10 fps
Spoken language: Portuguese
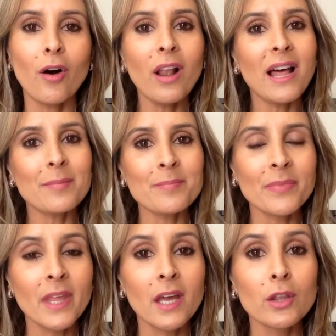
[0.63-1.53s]
Olá!
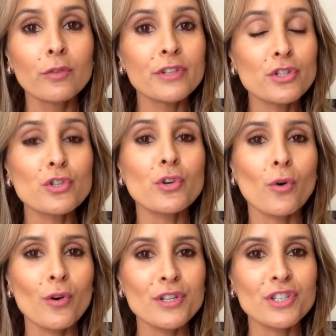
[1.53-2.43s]
No vídeo de
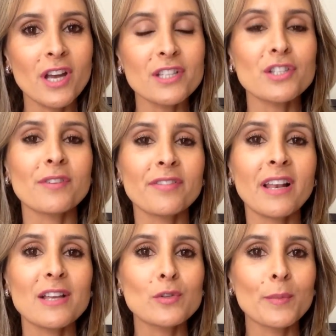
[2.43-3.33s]
hoje a gente vai
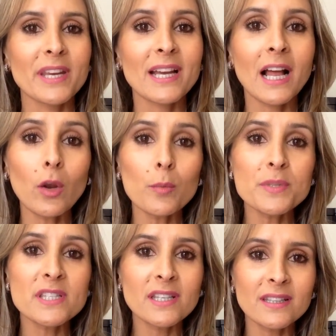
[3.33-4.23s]
falar sobre
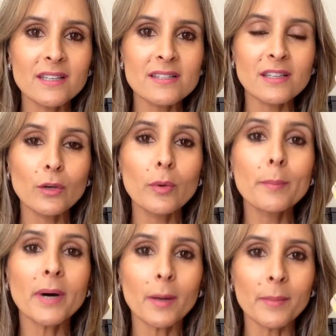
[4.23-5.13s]
calopsitas e o
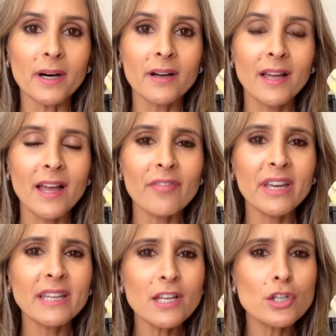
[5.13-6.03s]
Ibama. É
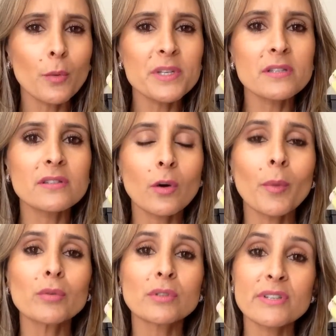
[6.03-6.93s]
verdade que eu preciso ter
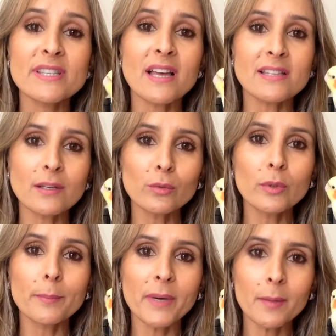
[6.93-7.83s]
uma autorização do
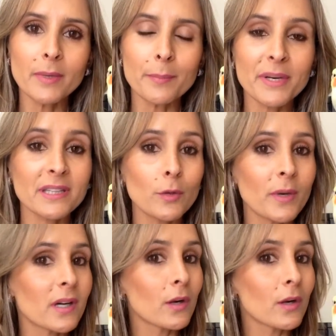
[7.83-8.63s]
Ibama para ter uma